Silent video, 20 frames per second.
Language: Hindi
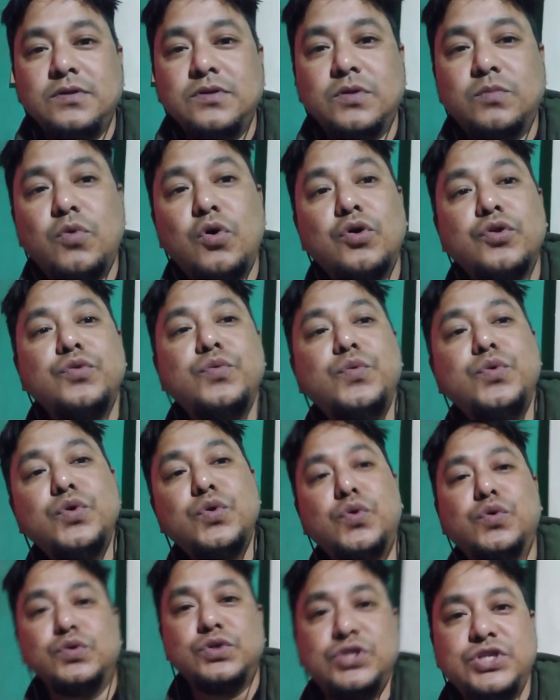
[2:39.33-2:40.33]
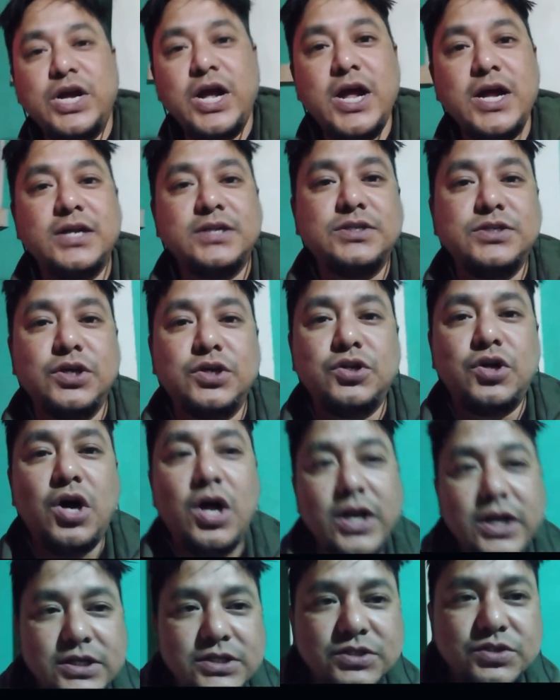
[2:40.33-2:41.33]
द मोर यू शेयर योर
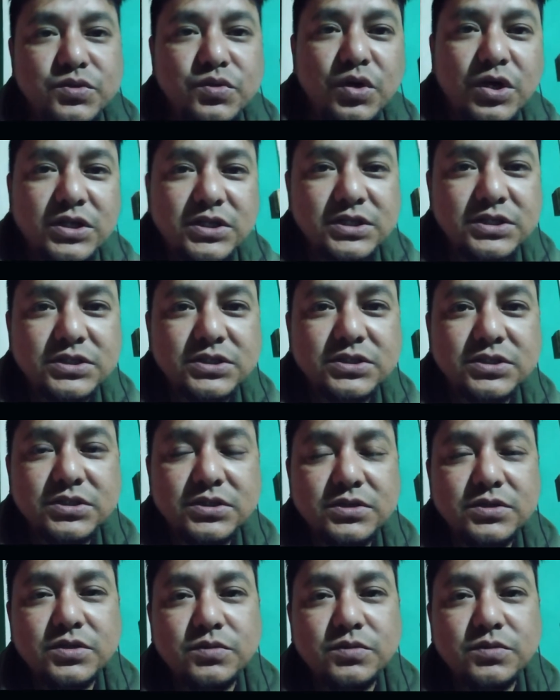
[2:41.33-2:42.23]
नॉलेज टू अदर्स